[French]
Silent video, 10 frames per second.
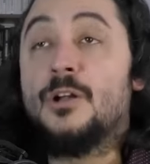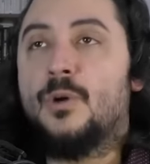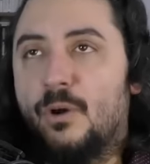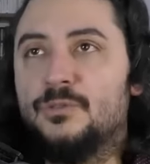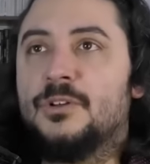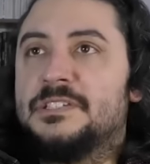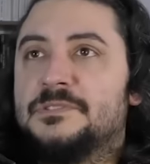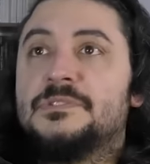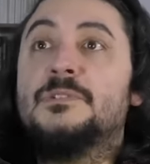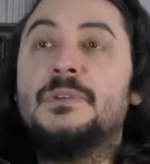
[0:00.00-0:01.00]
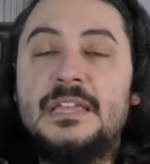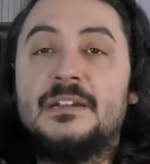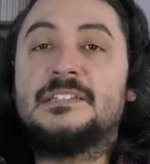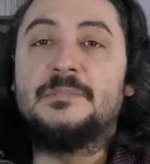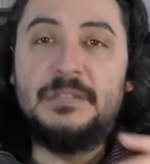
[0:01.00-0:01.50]
Quoi qu'on en dise, on dit oui, et
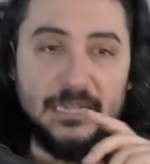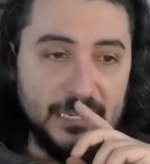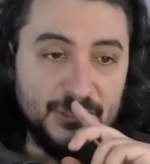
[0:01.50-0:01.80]
les immigrés,